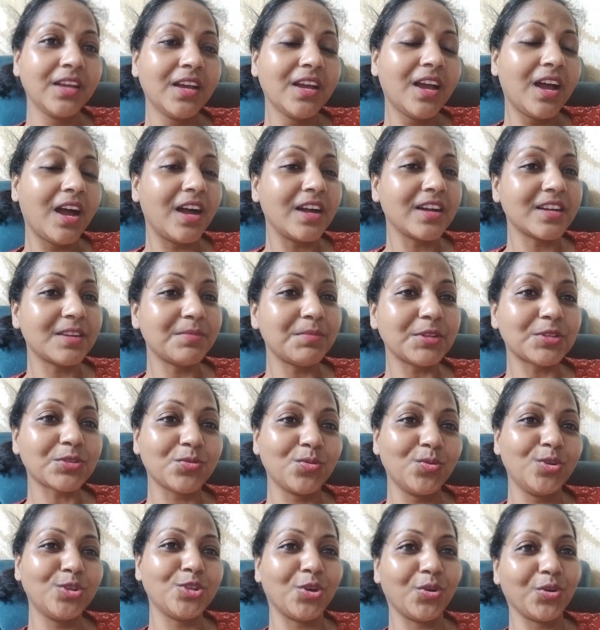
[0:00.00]
अगर मैं स्कूल
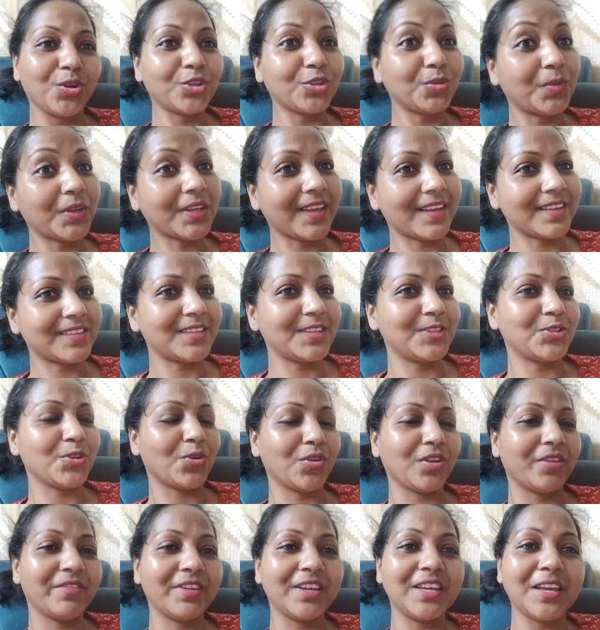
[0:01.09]
जाऊँगी तो मैं कैसे जाऊँगी
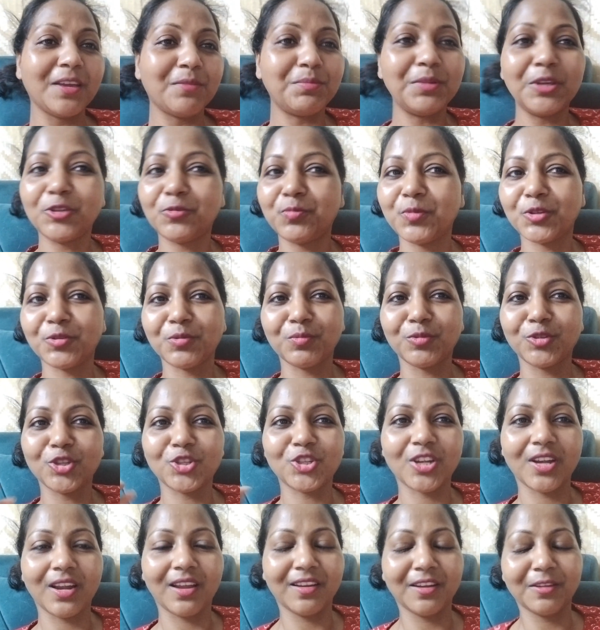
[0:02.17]
भाई ये बीच बीच में मुझे
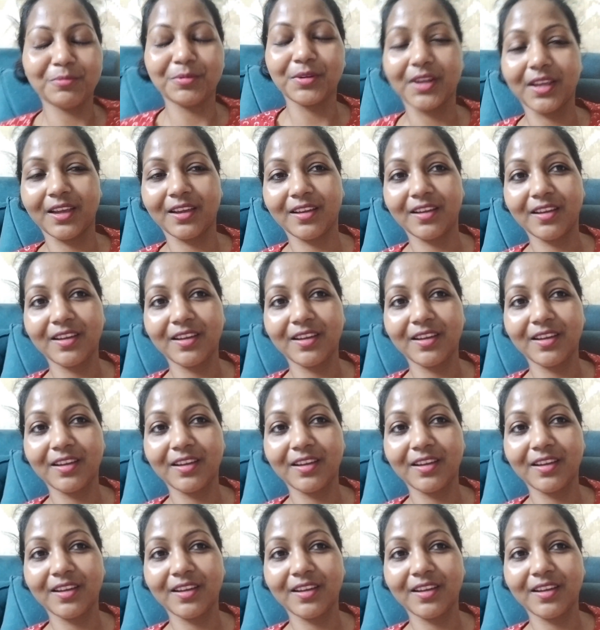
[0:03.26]
चलाना पड़ेगा